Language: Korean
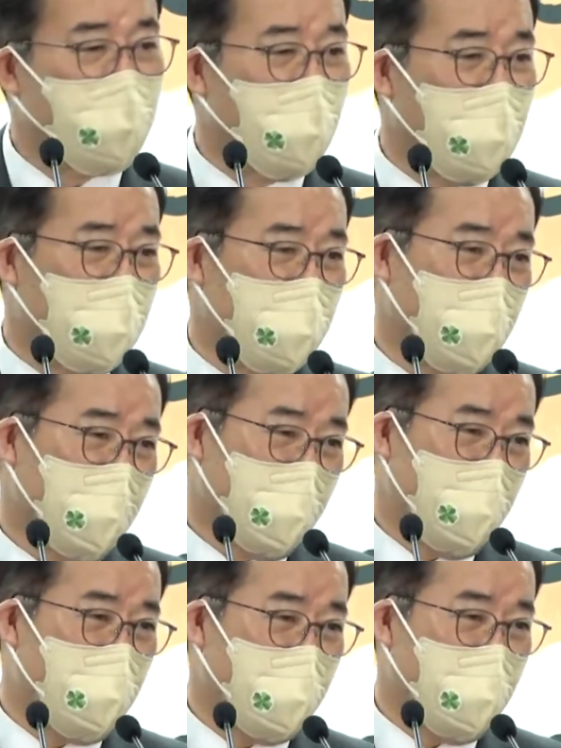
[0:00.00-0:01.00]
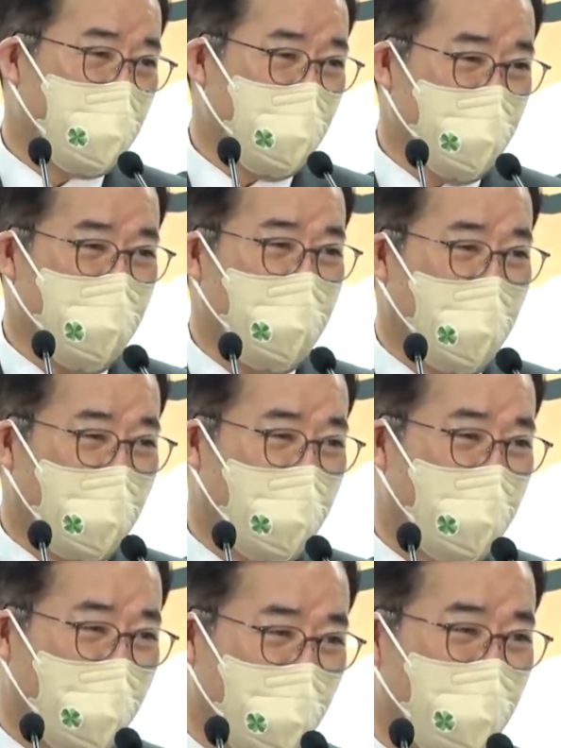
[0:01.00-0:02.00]
동안 과방위에서 이
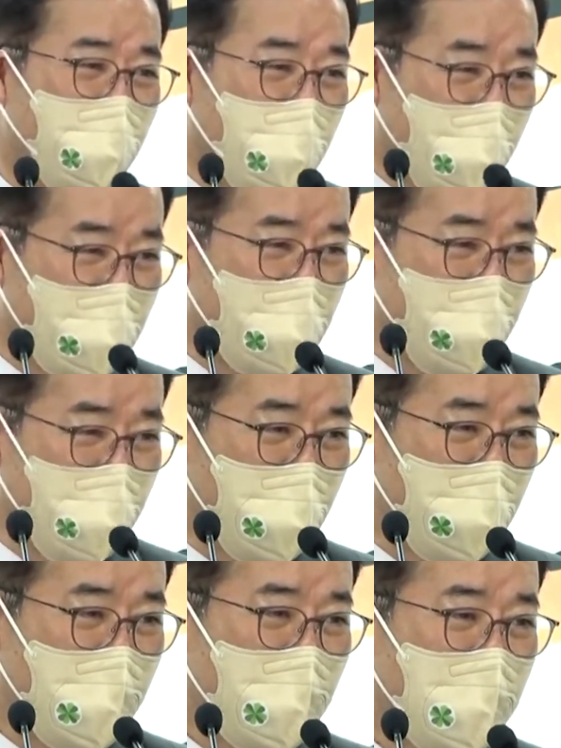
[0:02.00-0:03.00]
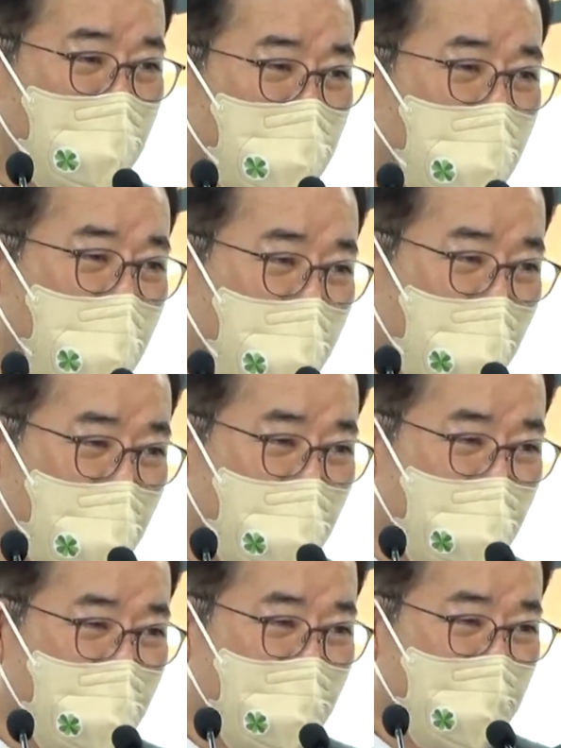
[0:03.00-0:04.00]
관계를 계속 해왔기 때문에 얼마나 다
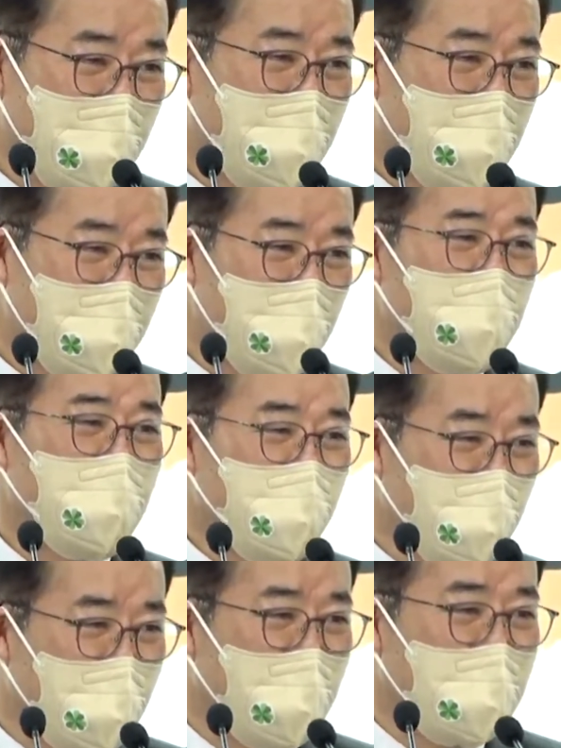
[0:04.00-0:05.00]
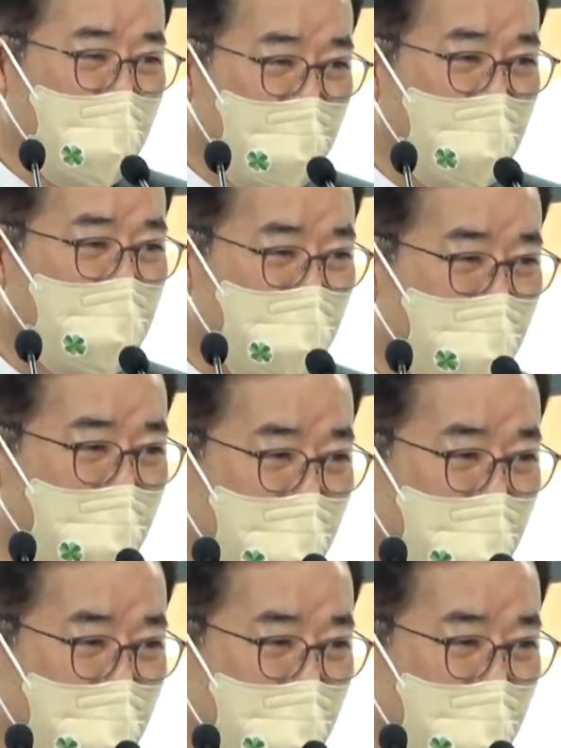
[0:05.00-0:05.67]
심정적으로 느끼지 않겠습니까?